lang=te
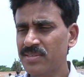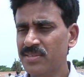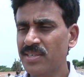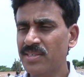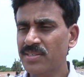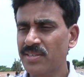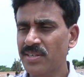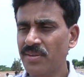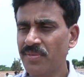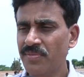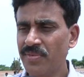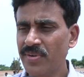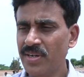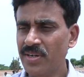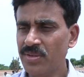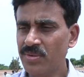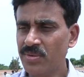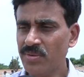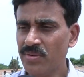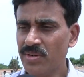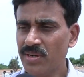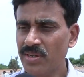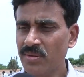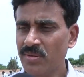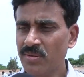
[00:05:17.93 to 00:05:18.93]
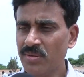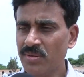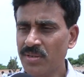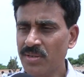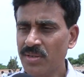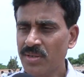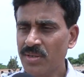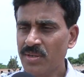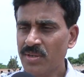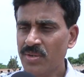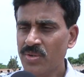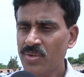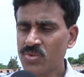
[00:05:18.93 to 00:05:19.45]
సిక్స్టీ ఫీట్ తోటి
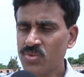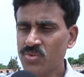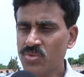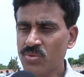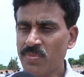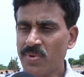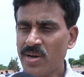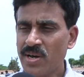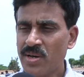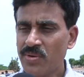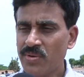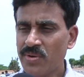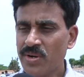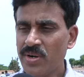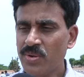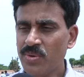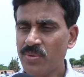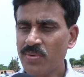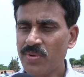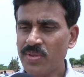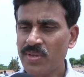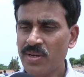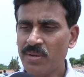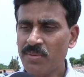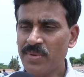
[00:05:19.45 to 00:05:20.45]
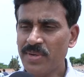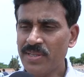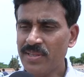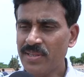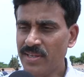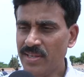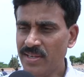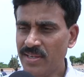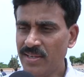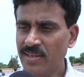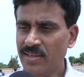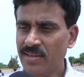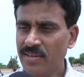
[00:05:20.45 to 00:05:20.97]
సుమారు రెండు వందల
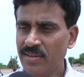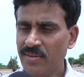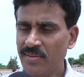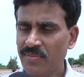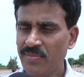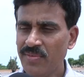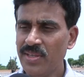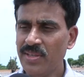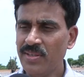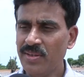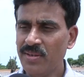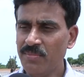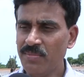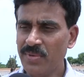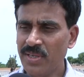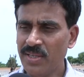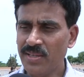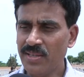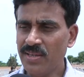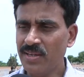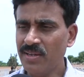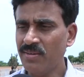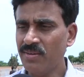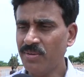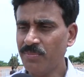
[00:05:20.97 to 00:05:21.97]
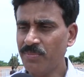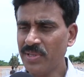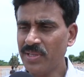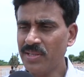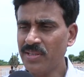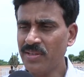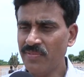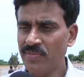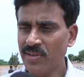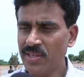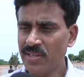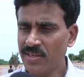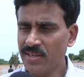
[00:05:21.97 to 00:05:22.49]
మంది వేదిక మీద పెద్ద
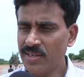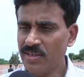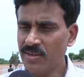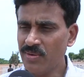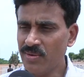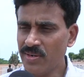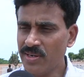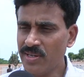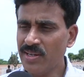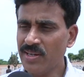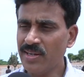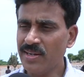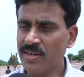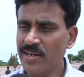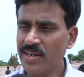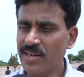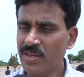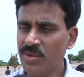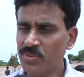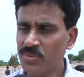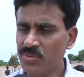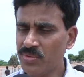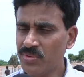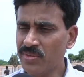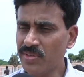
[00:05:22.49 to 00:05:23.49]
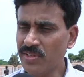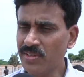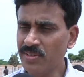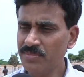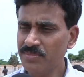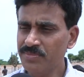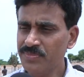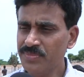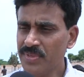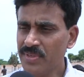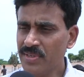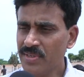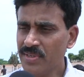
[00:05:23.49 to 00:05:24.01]
వేదిక కూడా రెడీ అవుతుంది
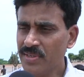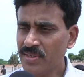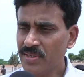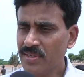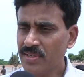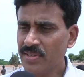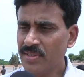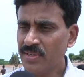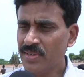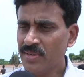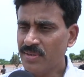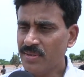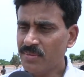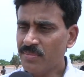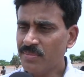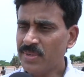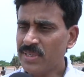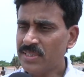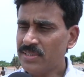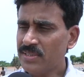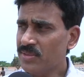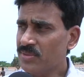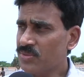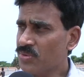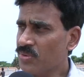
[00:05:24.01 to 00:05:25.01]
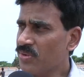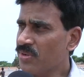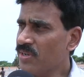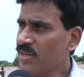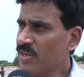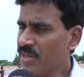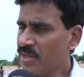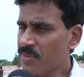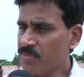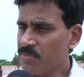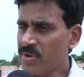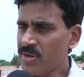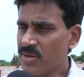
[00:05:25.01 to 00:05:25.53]
మంచి సురుగ్గా
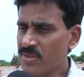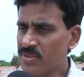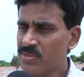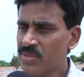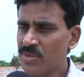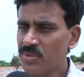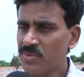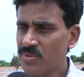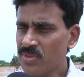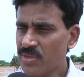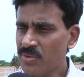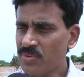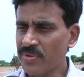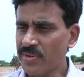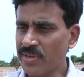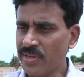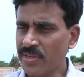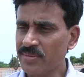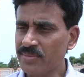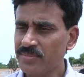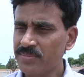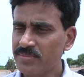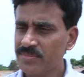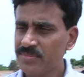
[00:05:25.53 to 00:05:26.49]
ఏర్పాట్లు జరుగుతూ ఉన్నాయి